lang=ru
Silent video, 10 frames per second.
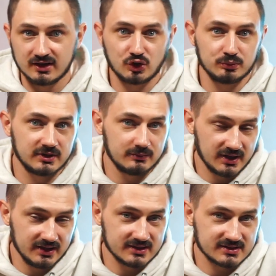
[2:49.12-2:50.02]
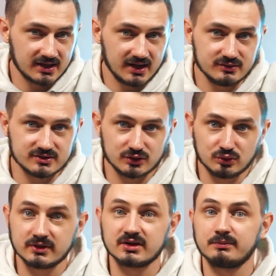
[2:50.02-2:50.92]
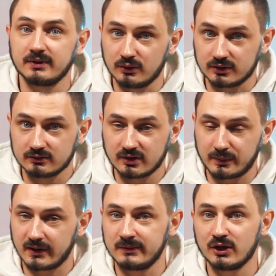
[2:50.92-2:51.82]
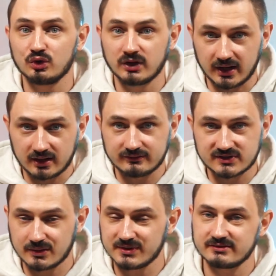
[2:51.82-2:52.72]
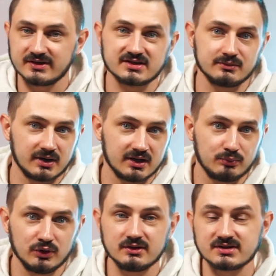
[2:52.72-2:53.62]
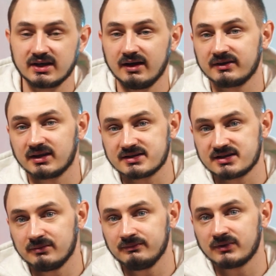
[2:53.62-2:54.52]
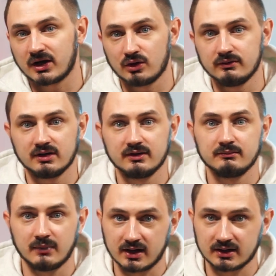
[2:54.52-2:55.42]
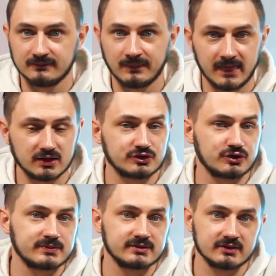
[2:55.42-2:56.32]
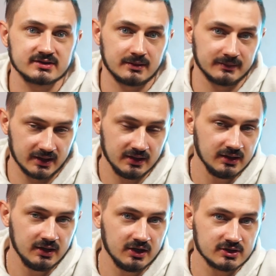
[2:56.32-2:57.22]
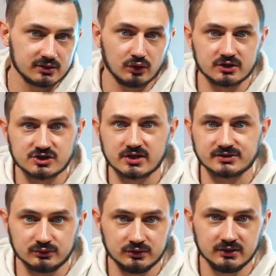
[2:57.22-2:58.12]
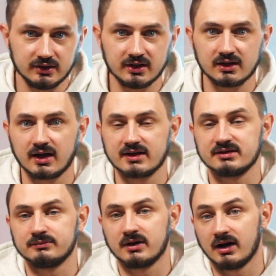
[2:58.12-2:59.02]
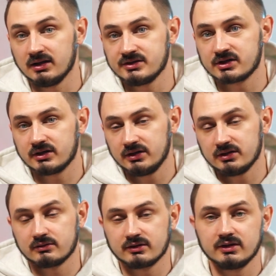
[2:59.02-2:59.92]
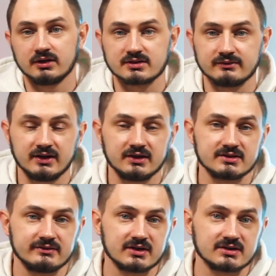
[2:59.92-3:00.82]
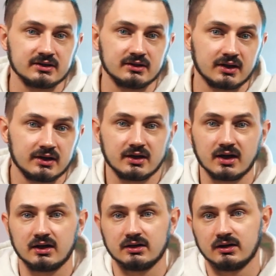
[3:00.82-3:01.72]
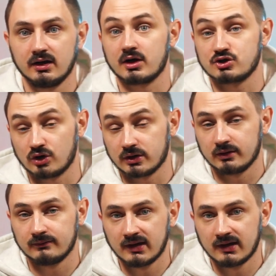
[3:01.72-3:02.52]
Крупные бренды стараются думать наперед. К примеру, Nike. Всем известный бренд подал заявки на 7 торговых марок – это, собственно, сам Nike, слоган Just Do It, их логотип галочка и другие названия известные, такие как Air Jordan.